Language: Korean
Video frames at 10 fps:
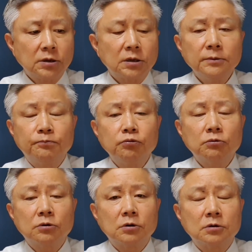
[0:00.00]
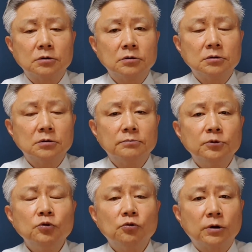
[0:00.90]
특히 북그
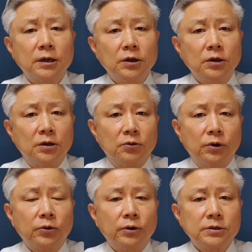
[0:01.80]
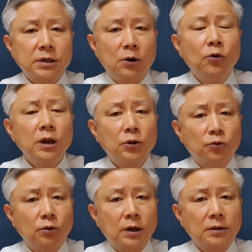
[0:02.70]
미국과의 외교에서
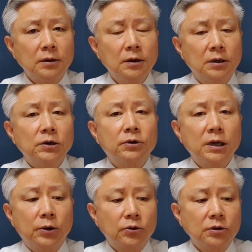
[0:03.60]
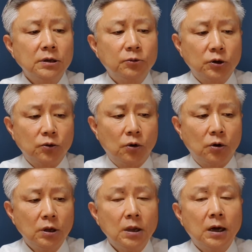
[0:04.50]
오랫동안 역할을 해왔던
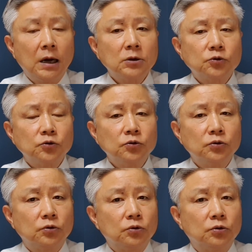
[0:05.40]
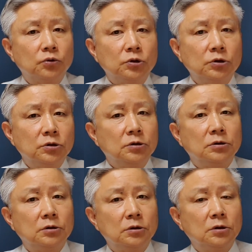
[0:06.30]
인물이고 아주 어,
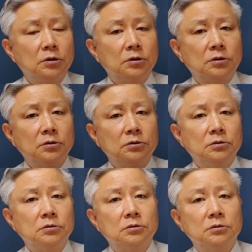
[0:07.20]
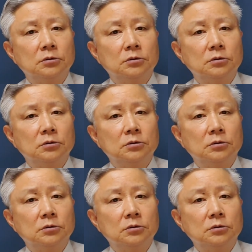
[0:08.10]
이그